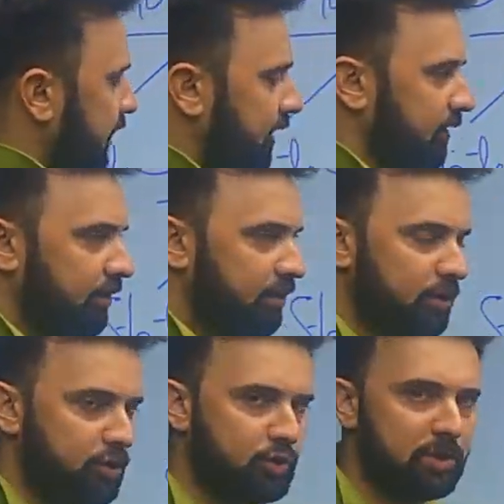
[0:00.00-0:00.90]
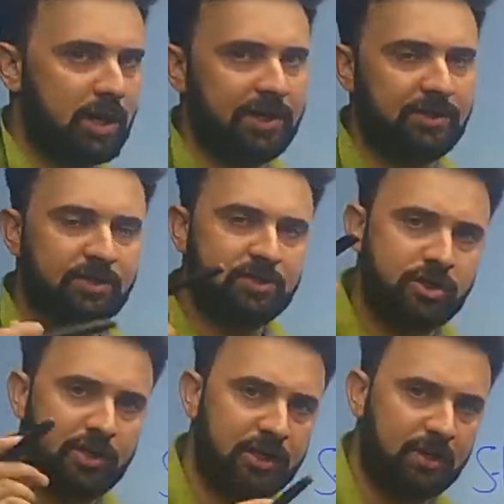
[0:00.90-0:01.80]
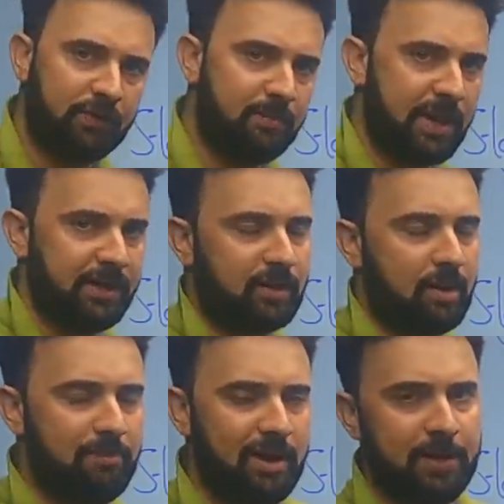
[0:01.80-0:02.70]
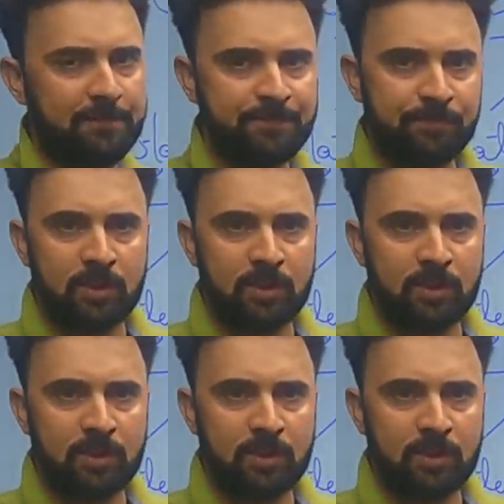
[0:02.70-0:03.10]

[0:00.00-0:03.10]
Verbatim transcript: स्टेट यूनाइटेड स्टेट ऑफ अमेरिका में